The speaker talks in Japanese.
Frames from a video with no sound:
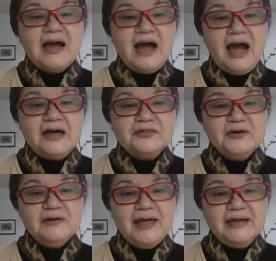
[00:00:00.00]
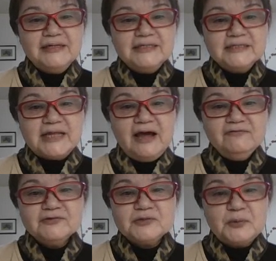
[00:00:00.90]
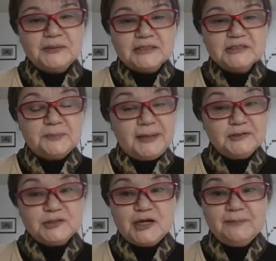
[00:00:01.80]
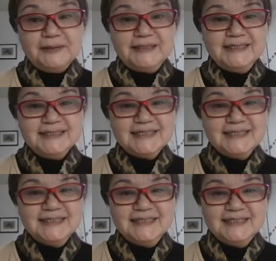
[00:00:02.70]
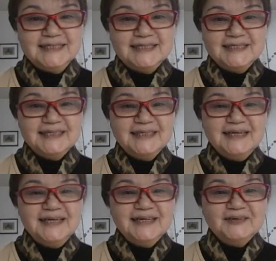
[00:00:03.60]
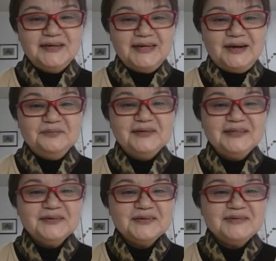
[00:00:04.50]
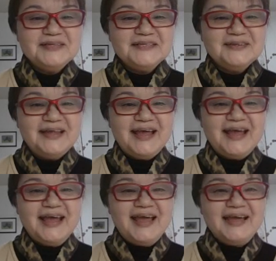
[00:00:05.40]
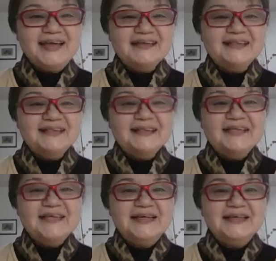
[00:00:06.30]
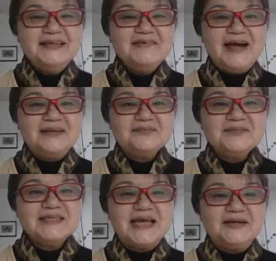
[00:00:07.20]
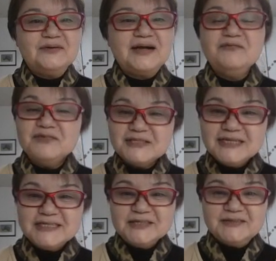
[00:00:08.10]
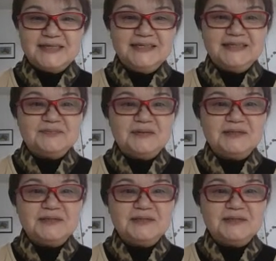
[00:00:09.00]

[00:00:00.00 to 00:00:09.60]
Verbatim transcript: Are there any staffs who can speak Japanese? これら覚えておきましょうね。では、最後、conversation 行ってみま